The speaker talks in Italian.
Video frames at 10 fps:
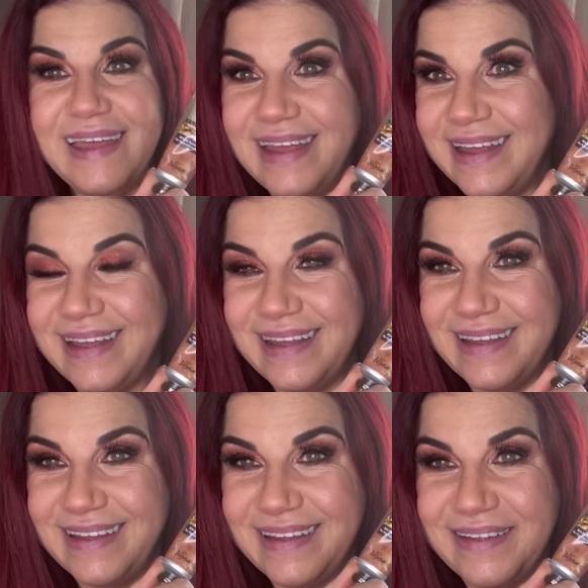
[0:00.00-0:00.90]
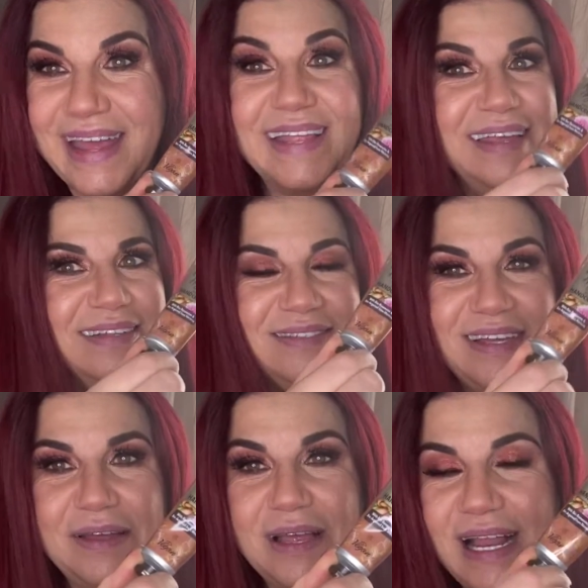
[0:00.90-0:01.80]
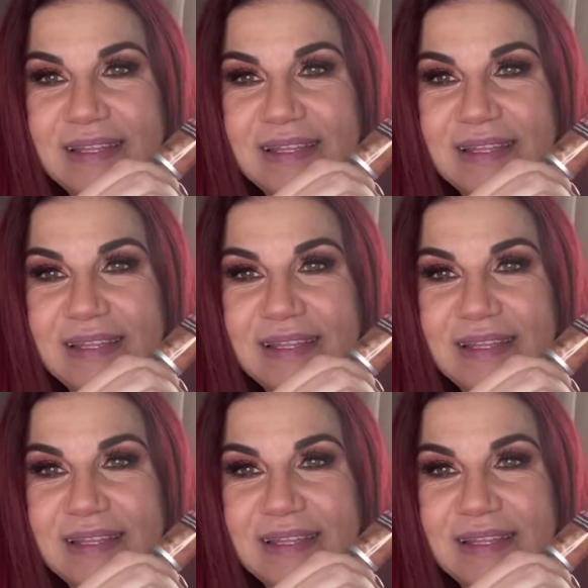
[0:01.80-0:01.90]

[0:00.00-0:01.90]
e, e, niente, la